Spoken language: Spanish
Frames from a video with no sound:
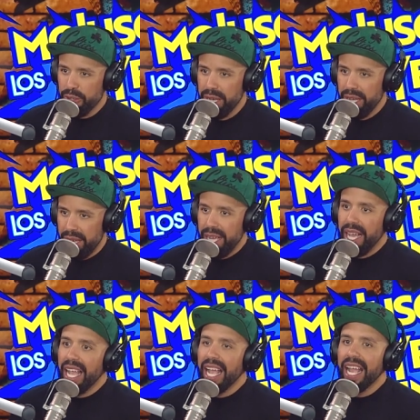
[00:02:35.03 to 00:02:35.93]
Uf,
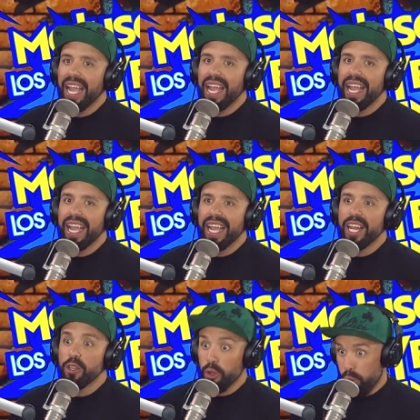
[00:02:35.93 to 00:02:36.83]
eh,
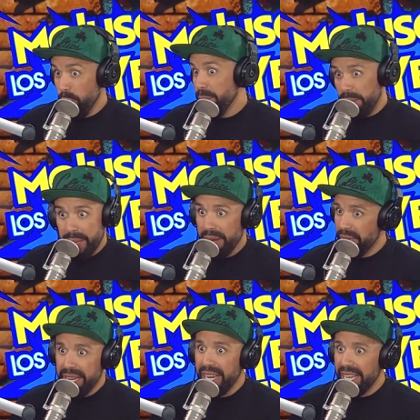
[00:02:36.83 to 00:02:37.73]
yo estuve en primera
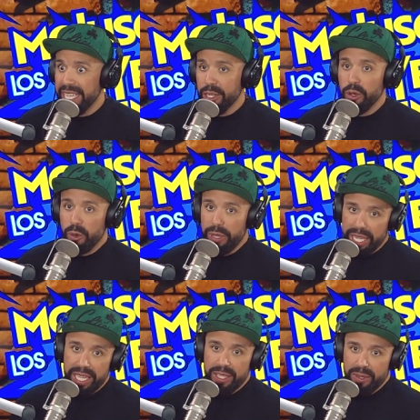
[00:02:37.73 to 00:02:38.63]
fila ahí, yo lo
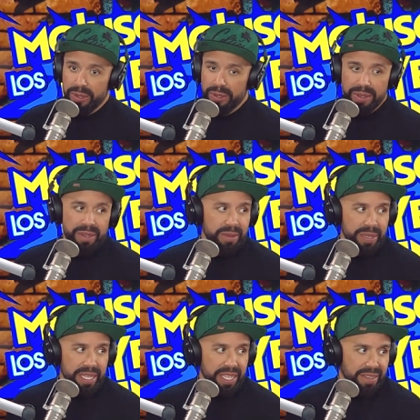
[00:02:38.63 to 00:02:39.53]
vi, yo
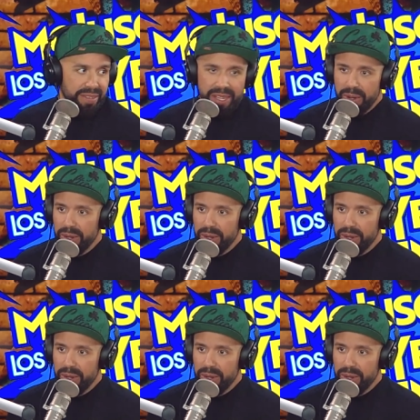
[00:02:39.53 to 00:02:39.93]
vi, o sea, lo,